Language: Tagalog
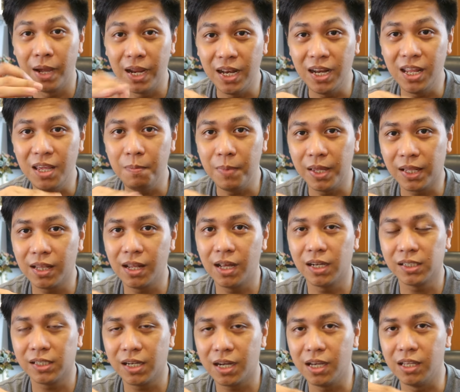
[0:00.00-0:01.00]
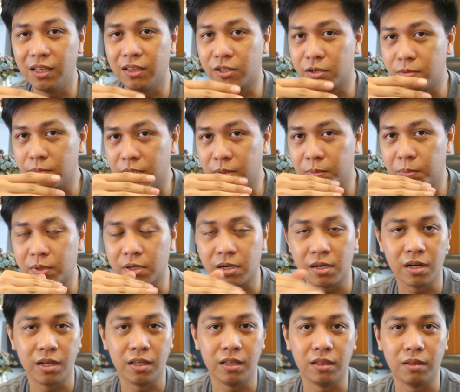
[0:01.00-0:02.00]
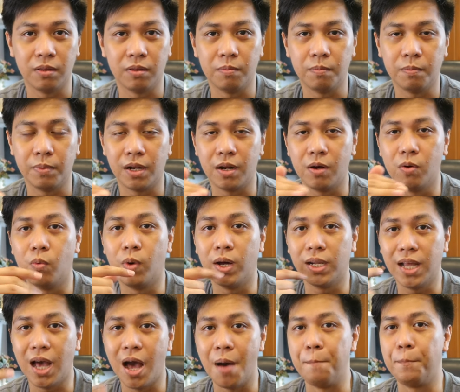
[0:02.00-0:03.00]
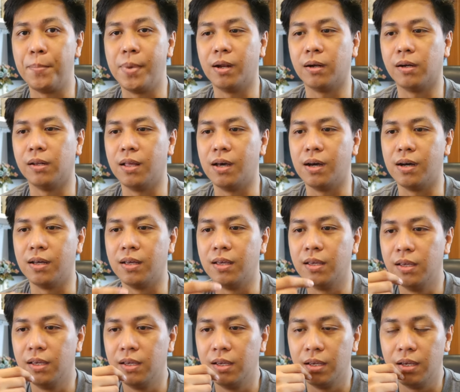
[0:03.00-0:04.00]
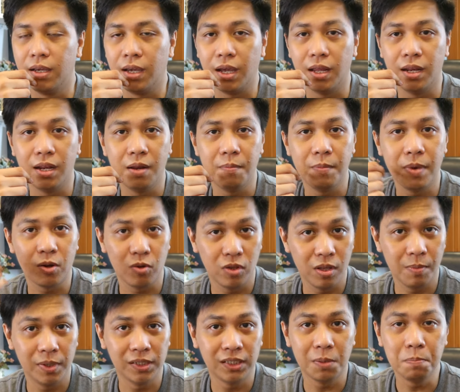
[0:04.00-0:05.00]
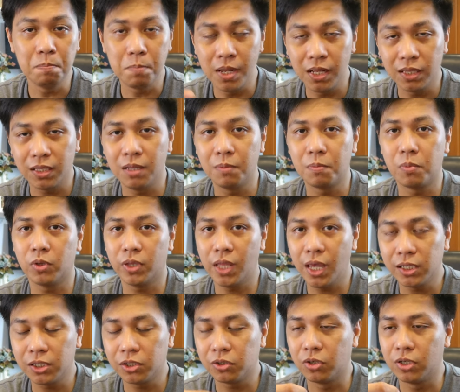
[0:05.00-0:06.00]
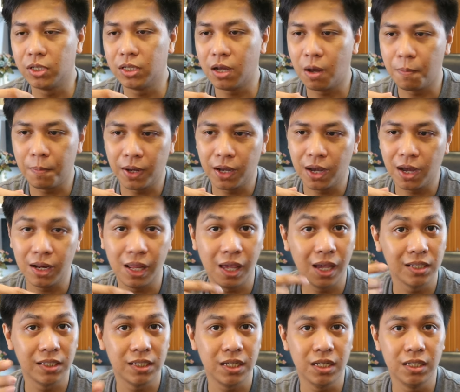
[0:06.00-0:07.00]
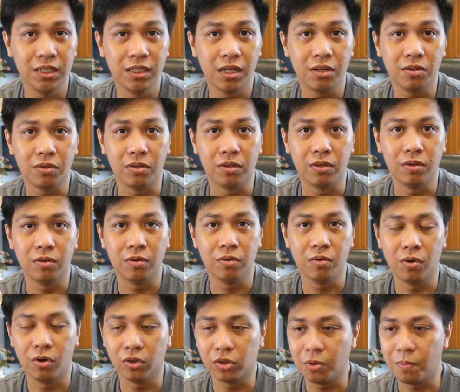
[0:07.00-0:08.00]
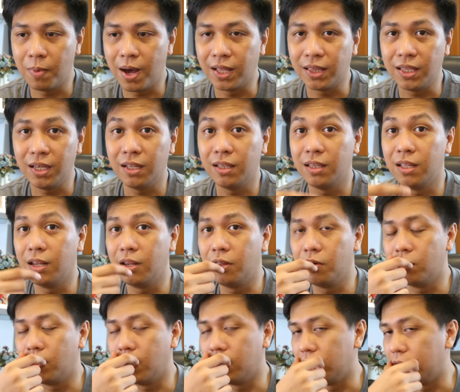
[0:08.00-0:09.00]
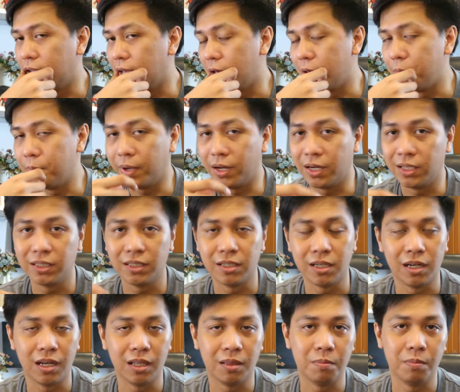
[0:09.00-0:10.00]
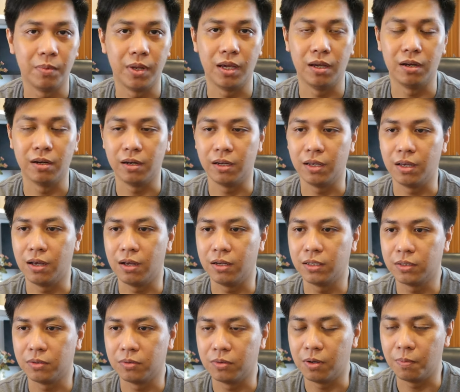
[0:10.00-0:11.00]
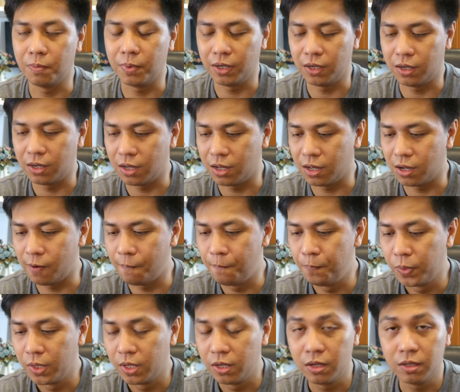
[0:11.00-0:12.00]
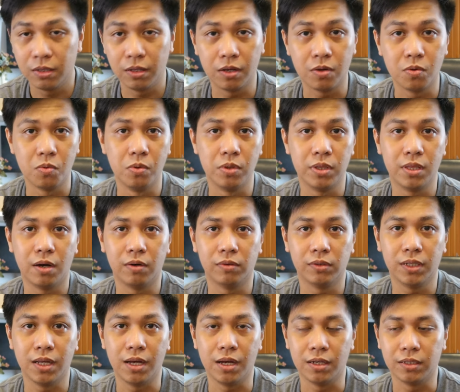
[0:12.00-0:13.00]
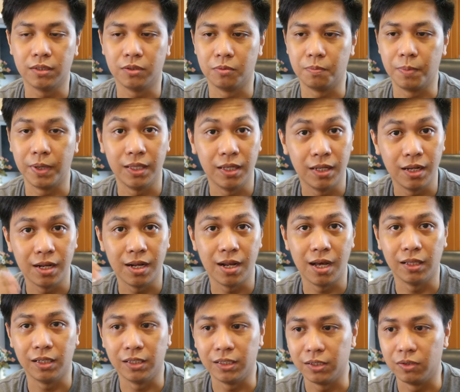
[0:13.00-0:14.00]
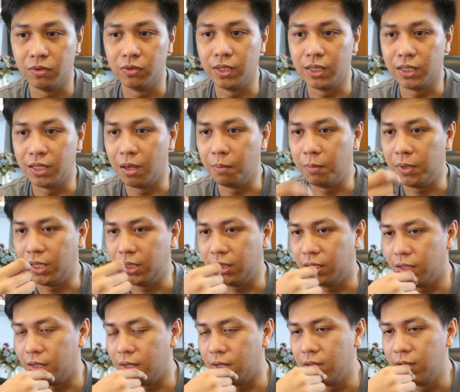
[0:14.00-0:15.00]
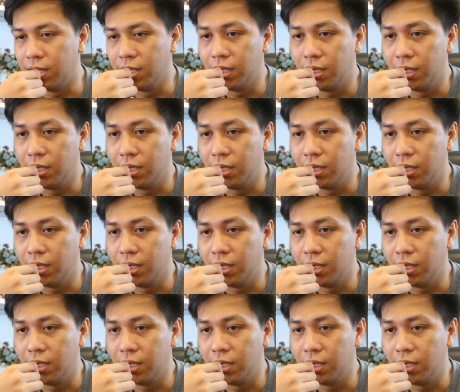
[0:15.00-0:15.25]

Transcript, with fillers: may limit lang siya in terms of current, parang 1 ampere lang. And then meron naman siyang built-in protection kapag ka na-exceed niya yon automatic din yung ano niya, yung parang circuit breaker niya. So kapag ka nag-cool down na, so pwede na natin siya ulit gamitin.